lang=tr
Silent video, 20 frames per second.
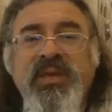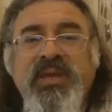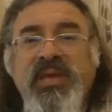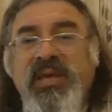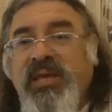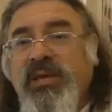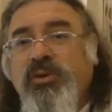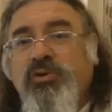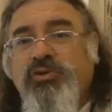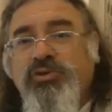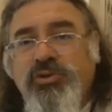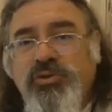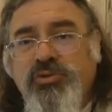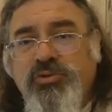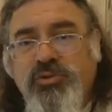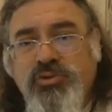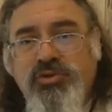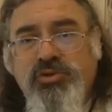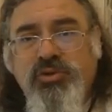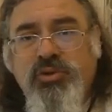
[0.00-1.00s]
İlk üç gün
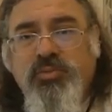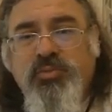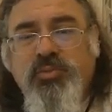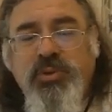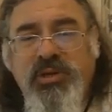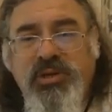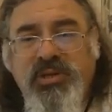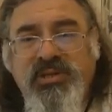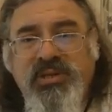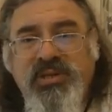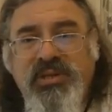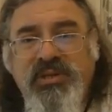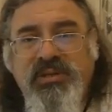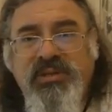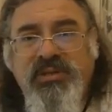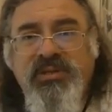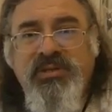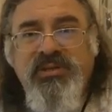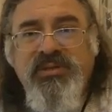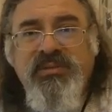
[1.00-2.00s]
duş yok bu arada.
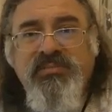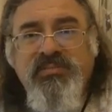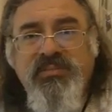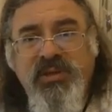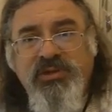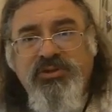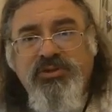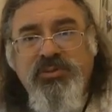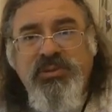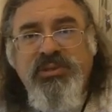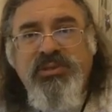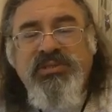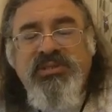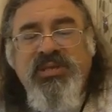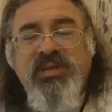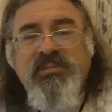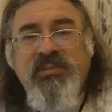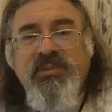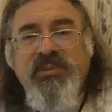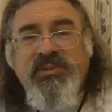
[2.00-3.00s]
Pansumanın
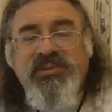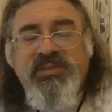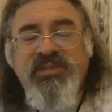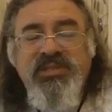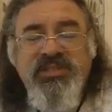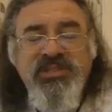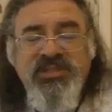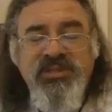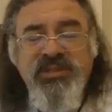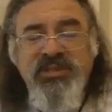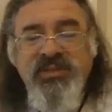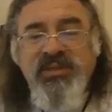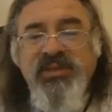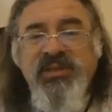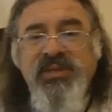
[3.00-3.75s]
ıslanmaması için.